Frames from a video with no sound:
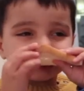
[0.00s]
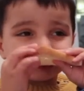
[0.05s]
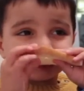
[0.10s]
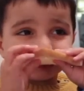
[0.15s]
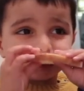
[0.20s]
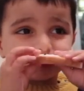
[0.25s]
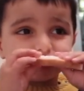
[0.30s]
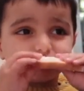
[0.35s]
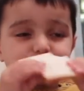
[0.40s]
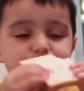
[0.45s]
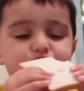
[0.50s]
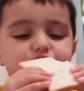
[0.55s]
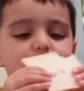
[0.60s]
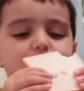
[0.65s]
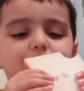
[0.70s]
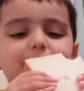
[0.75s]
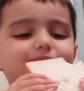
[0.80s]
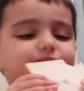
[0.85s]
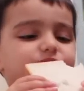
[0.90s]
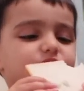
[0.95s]
Voilà.
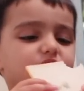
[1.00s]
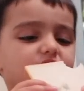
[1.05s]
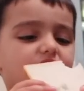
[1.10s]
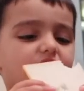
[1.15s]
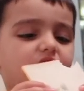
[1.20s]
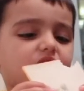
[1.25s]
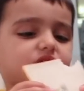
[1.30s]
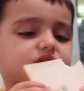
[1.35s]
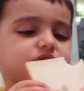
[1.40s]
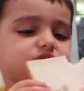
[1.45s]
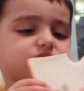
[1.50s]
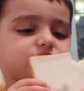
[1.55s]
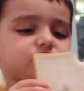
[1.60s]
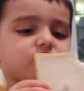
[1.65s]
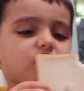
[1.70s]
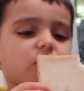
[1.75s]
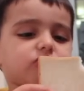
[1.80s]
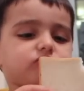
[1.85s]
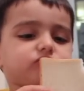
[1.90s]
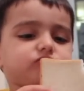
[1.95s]
Il
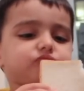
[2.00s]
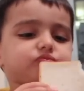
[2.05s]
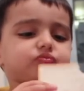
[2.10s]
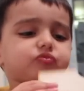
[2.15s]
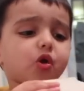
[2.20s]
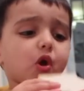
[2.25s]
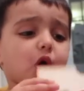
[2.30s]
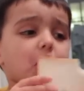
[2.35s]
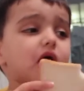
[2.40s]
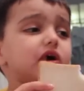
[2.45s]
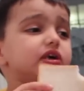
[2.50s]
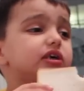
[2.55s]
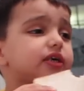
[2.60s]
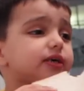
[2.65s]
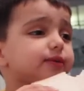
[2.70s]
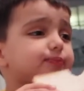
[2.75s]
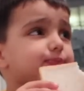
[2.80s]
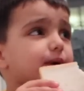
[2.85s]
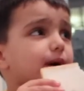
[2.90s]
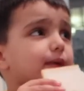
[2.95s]

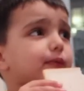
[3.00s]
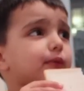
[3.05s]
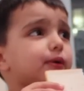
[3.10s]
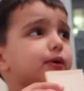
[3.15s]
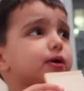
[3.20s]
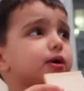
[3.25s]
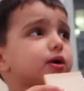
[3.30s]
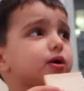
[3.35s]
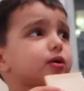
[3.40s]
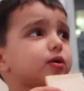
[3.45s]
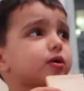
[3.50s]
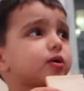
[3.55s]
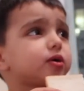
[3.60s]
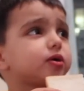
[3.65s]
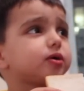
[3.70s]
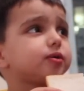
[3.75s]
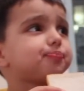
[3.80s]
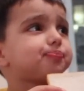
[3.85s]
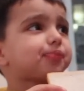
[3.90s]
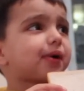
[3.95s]
est pas meilleur,
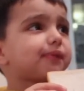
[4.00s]
il est